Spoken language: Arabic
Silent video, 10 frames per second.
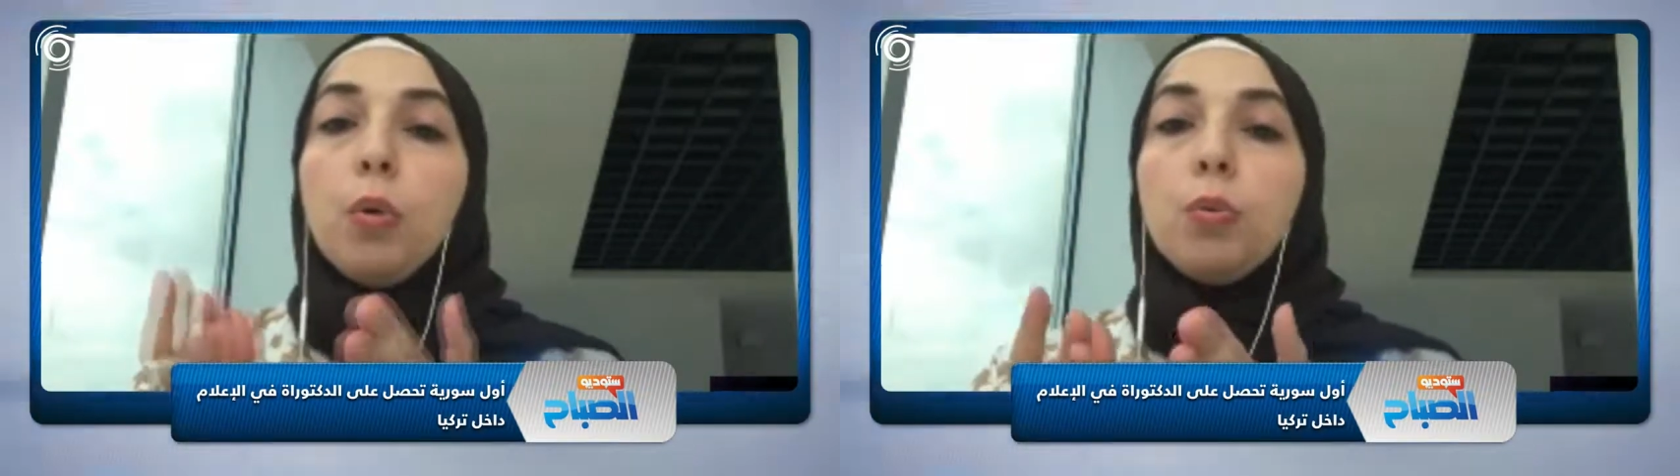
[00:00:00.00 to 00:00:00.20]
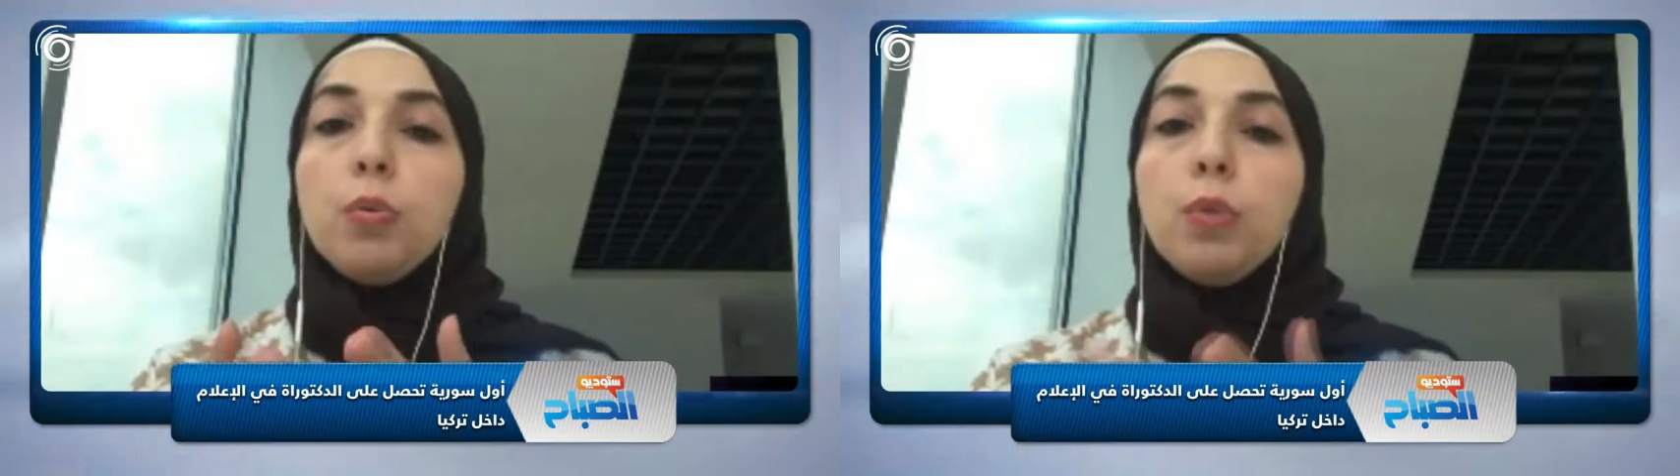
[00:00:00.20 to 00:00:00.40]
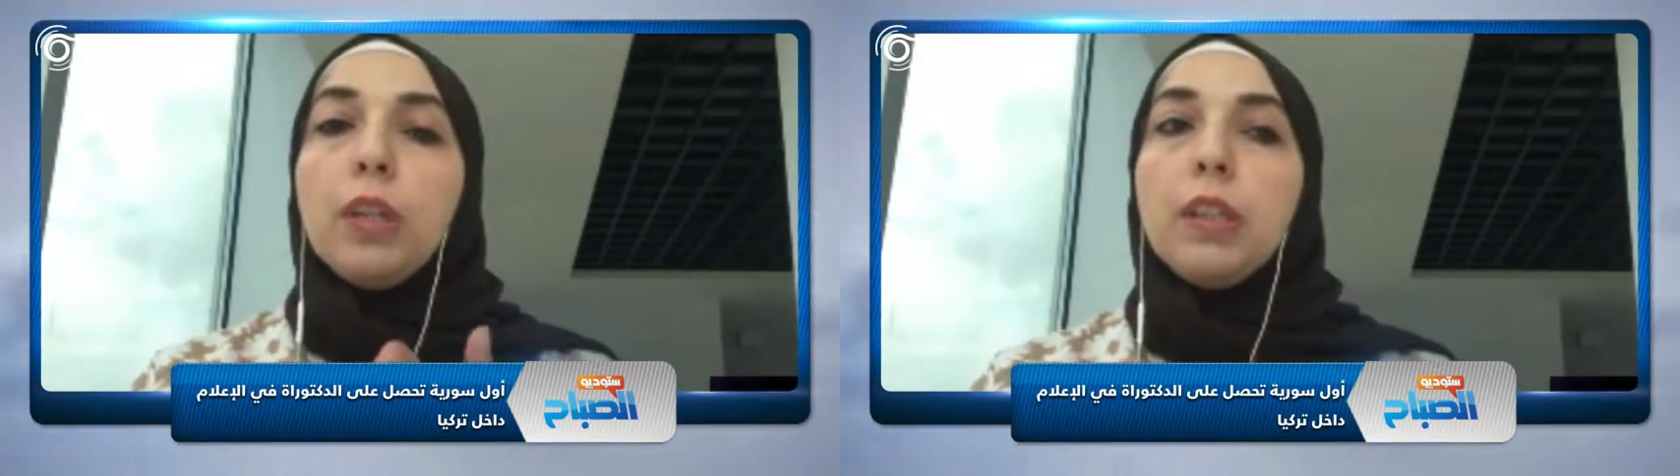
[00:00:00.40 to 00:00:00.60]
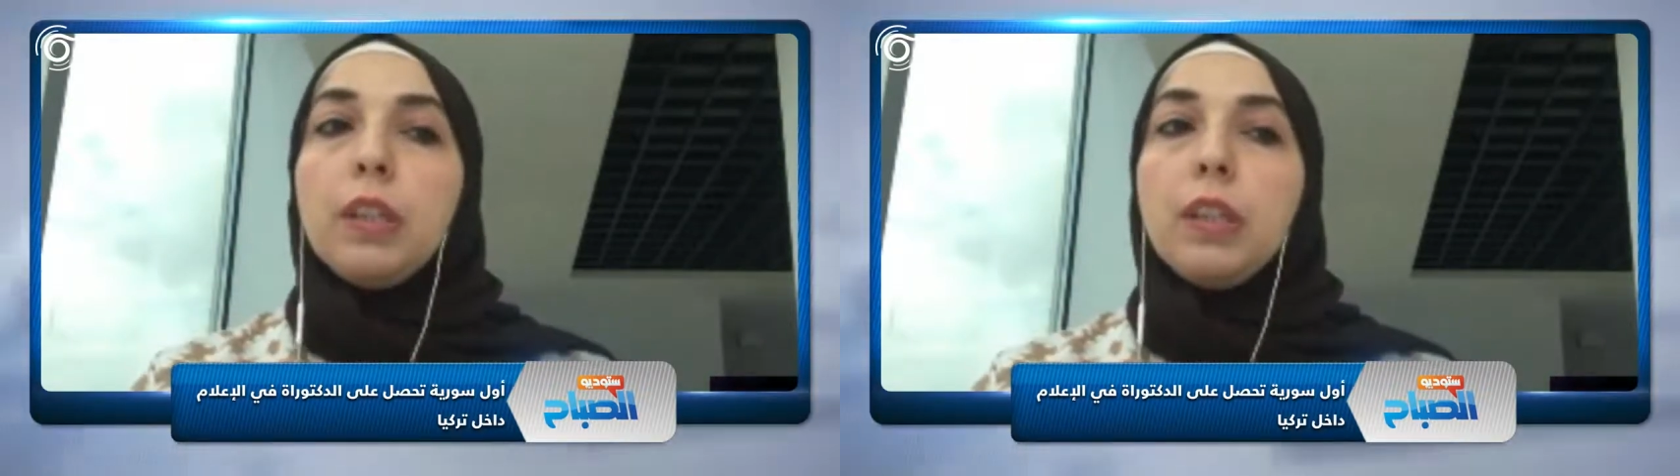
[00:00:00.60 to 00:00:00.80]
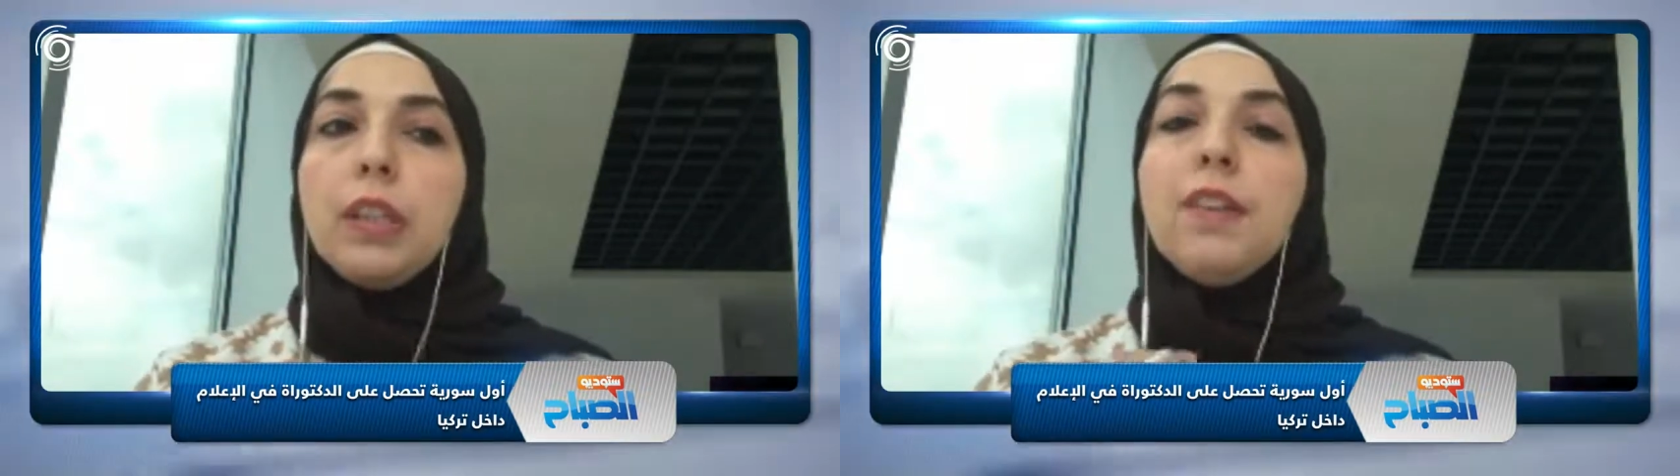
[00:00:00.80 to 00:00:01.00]

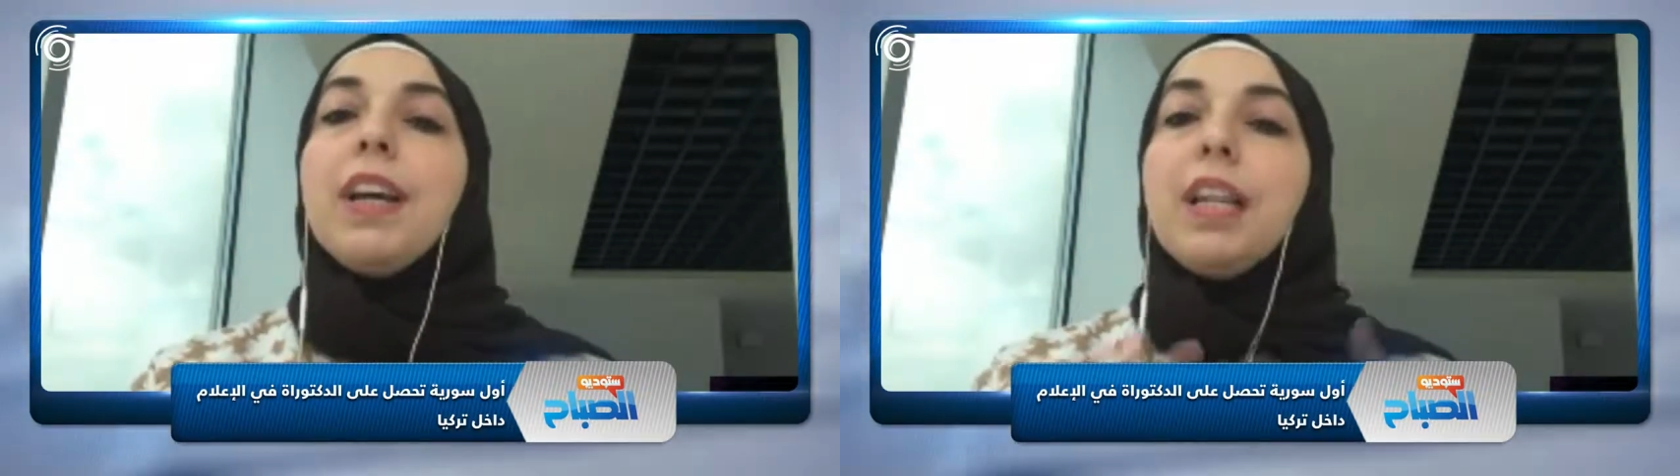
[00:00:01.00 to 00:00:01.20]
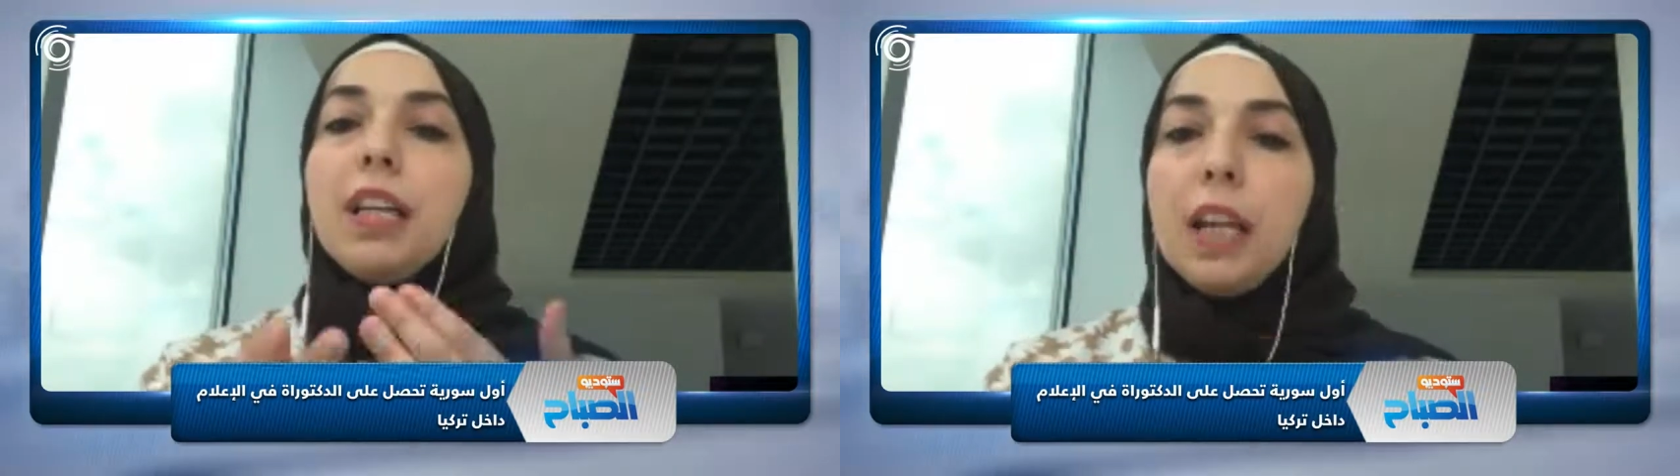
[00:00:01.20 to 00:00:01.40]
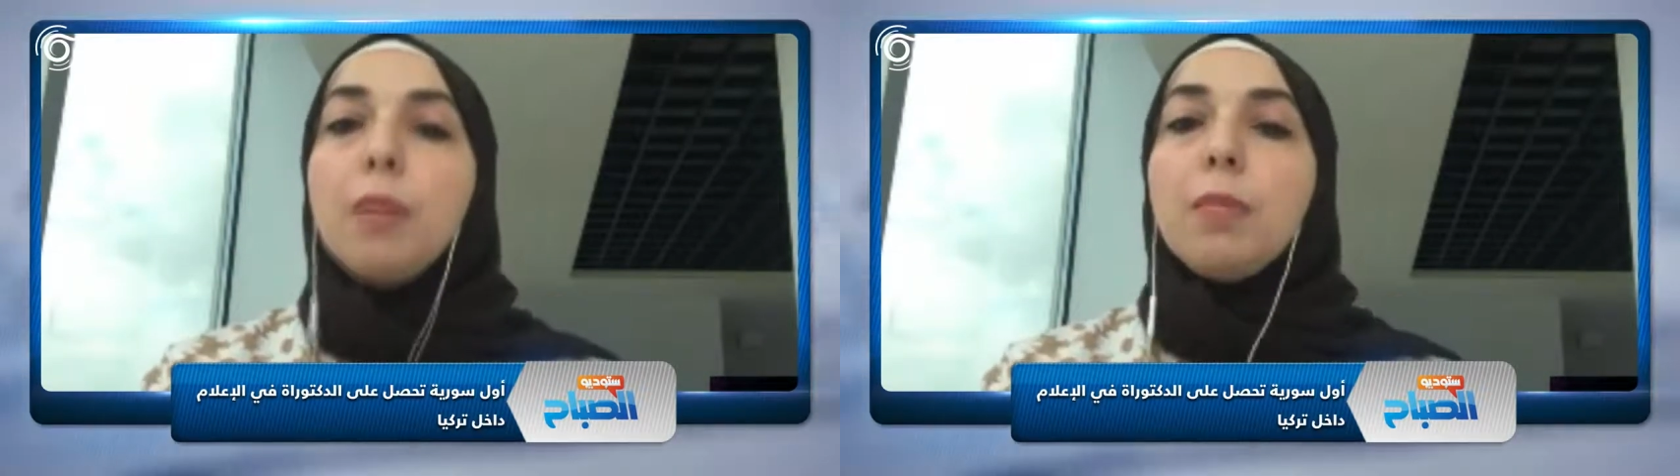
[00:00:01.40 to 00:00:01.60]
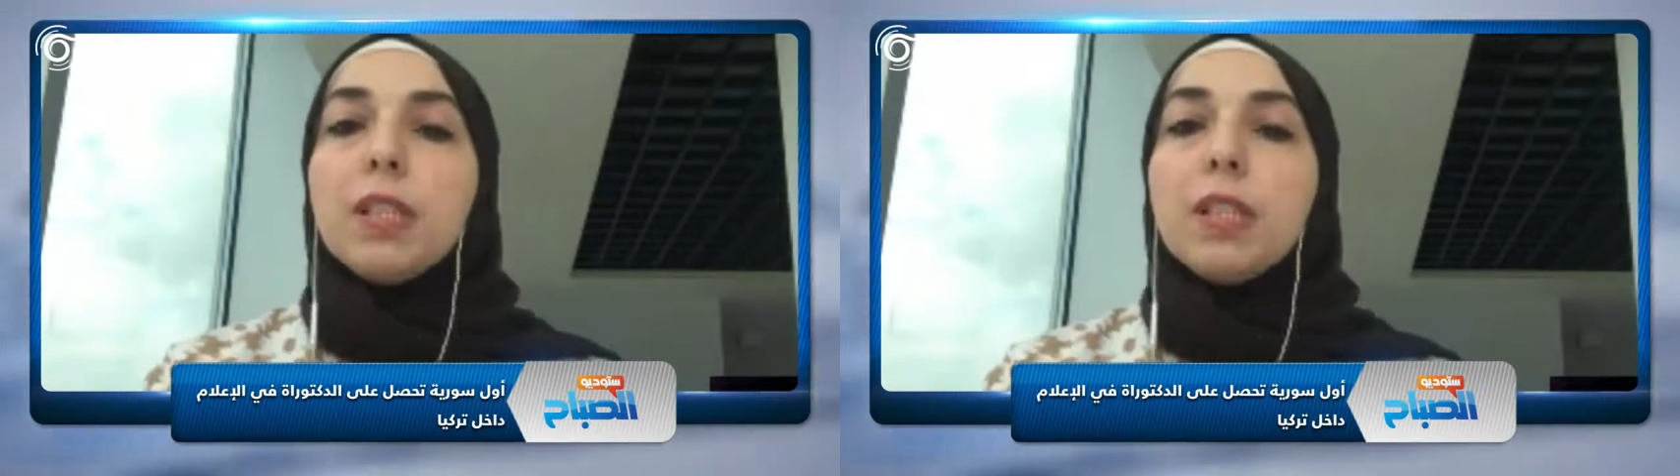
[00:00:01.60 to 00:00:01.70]
وكيف كان الاعلام